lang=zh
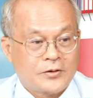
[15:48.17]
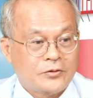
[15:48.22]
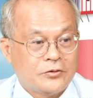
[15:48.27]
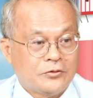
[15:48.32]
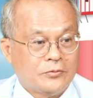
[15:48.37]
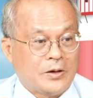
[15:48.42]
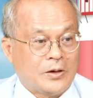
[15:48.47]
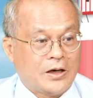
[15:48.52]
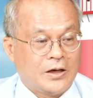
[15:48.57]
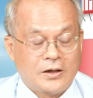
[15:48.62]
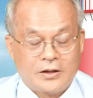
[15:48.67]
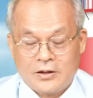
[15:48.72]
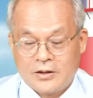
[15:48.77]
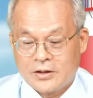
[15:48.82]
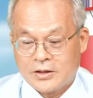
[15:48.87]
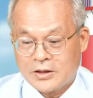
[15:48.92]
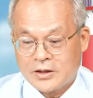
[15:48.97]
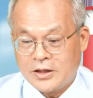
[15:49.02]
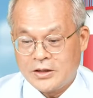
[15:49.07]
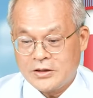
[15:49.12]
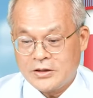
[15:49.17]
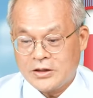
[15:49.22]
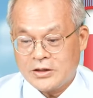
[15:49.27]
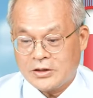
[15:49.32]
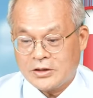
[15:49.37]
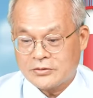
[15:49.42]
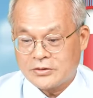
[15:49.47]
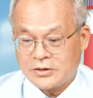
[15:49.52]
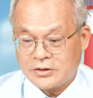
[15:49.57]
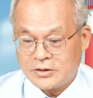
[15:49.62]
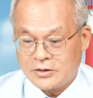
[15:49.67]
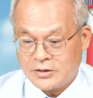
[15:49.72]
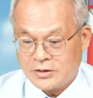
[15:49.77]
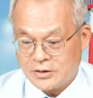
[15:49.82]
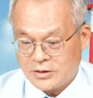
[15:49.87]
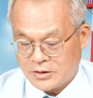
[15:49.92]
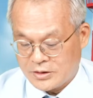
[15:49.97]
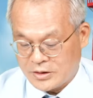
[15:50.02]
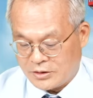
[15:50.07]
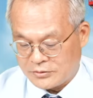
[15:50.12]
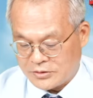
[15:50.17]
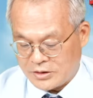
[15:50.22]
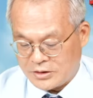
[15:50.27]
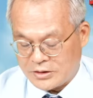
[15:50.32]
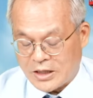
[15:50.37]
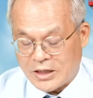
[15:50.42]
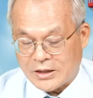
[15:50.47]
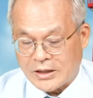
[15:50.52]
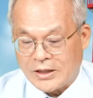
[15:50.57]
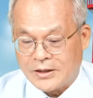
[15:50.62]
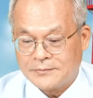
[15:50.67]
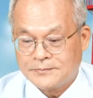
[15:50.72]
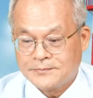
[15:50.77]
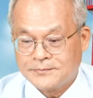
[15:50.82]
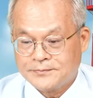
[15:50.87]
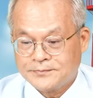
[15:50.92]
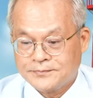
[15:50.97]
不吧，K D 到低到低档了，